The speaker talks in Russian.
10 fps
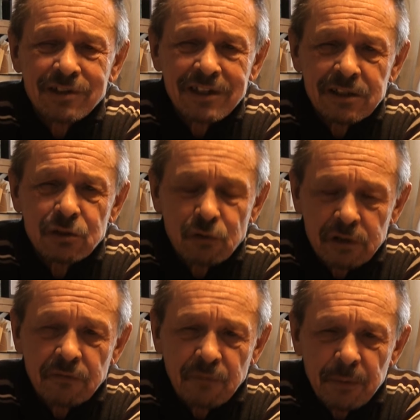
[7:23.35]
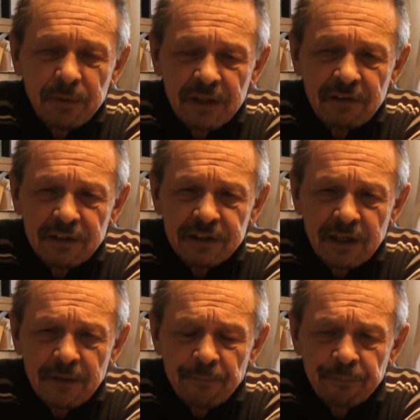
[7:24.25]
среди студентов преподавателя.